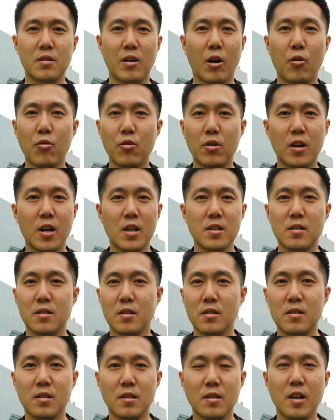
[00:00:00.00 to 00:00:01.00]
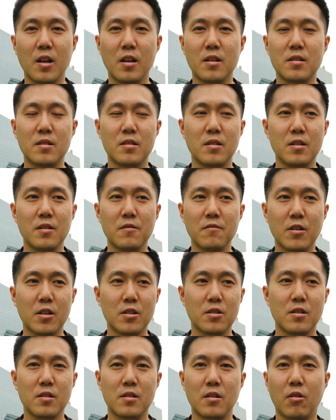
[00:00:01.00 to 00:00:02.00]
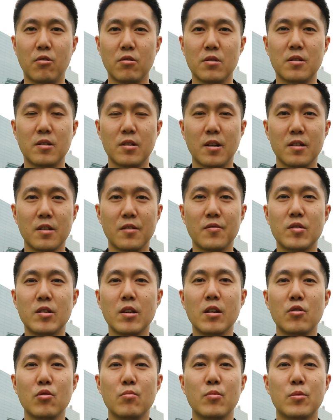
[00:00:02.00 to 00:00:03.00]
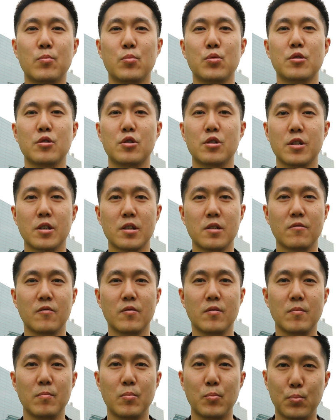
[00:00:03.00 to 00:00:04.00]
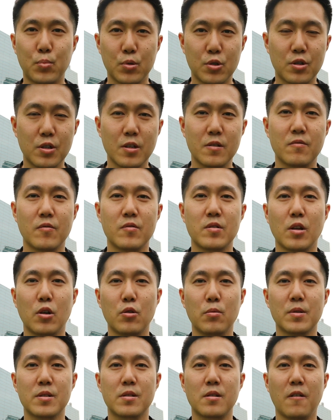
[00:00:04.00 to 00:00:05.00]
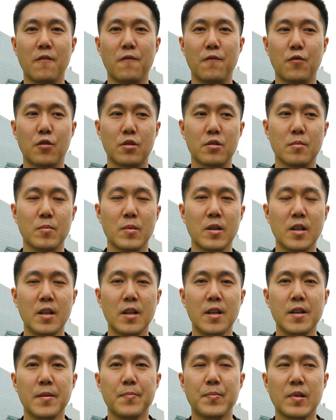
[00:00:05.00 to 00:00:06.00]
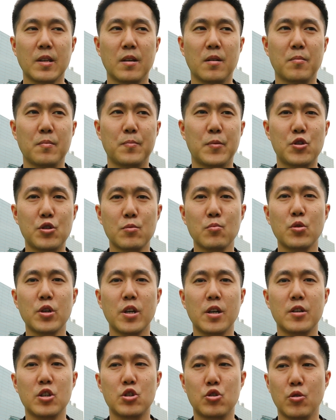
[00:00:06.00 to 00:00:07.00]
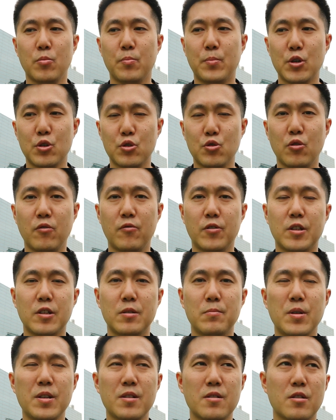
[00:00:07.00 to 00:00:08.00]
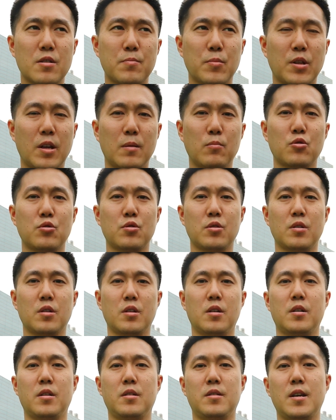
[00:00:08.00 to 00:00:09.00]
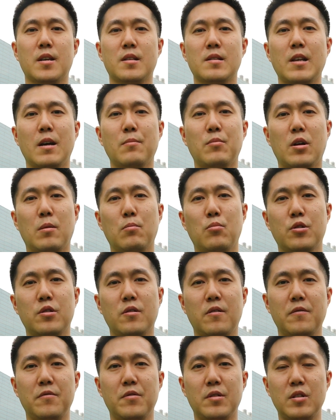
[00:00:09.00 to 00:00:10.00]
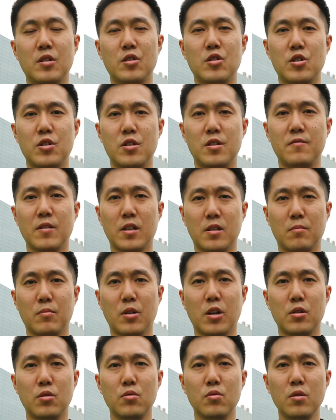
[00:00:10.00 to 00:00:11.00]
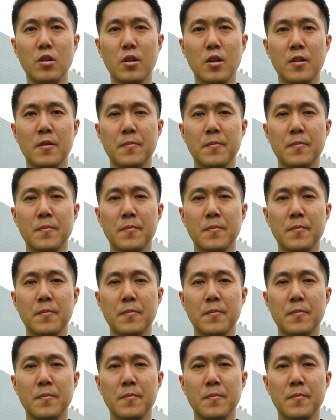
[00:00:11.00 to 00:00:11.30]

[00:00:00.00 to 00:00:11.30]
какой расы, национальности, неважно из какой страны, все любят путешествовать. Путешествовать все любят с комфортом. А почему я еще пришел в этот бизнес? Потому что я сам работал в 2009 году